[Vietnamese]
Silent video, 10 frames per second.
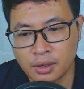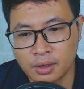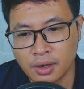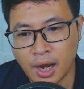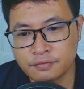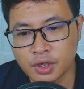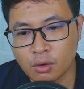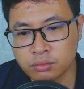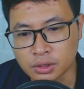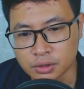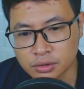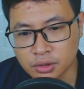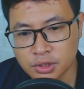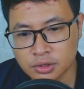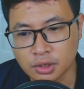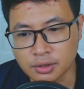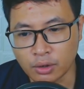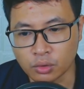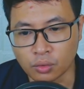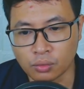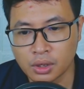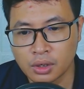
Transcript: Hai vị công tử đứng trước rừng đạo thủ